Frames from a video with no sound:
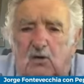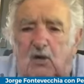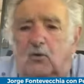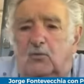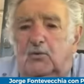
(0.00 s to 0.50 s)

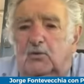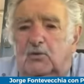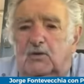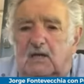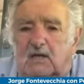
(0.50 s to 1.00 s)
una
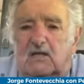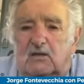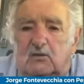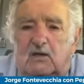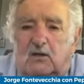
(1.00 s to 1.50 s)
oportunidad
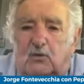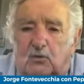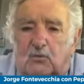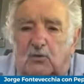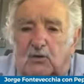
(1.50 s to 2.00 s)
según el
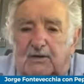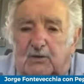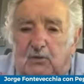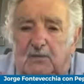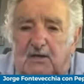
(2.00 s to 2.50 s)
rumbo que
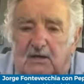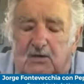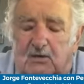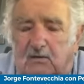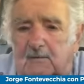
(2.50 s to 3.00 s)
tome
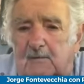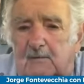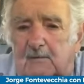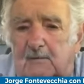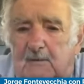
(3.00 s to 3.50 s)
eso
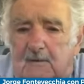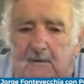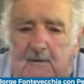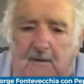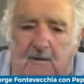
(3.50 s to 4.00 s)

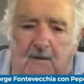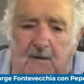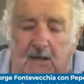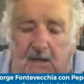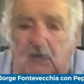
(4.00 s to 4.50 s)

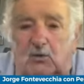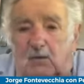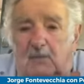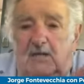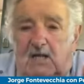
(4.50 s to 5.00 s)
y es
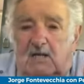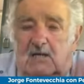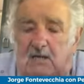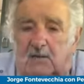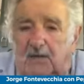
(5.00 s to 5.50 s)
una
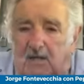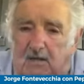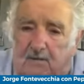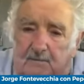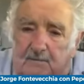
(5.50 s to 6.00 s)
amenaza
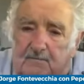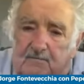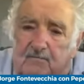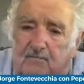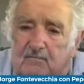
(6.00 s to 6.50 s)
también,
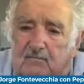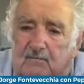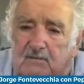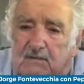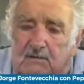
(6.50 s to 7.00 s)

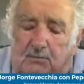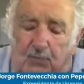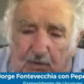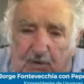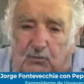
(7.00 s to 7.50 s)

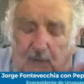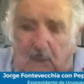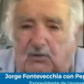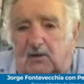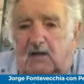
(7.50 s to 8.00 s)
porque es un
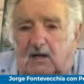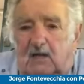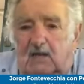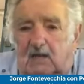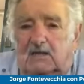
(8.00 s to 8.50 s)
dato de la
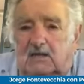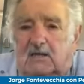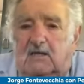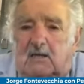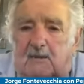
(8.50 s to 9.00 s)
realidad que
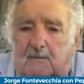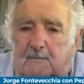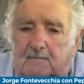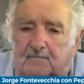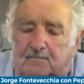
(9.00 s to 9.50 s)
existe,
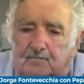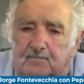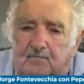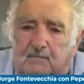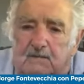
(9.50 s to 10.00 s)

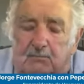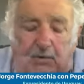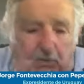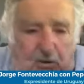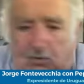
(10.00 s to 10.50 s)

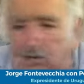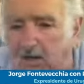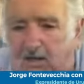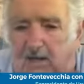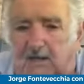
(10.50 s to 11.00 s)
pero es
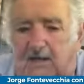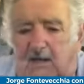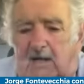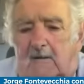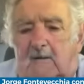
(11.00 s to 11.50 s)
una
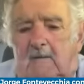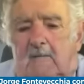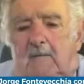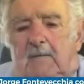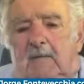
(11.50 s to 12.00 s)
realidad.
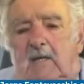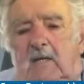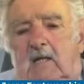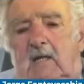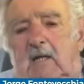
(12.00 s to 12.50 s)

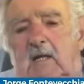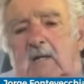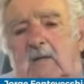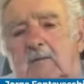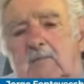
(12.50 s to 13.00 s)

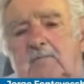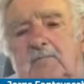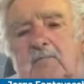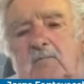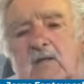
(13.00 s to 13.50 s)
Eh,
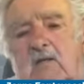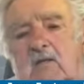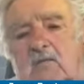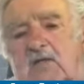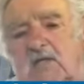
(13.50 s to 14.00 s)

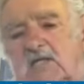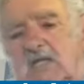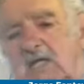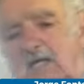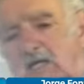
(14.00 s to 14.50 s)

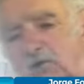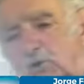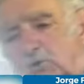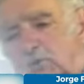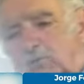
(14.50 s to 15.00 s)
fíjense que
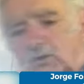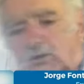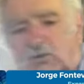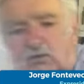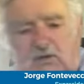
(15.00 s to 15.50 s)
eso soportó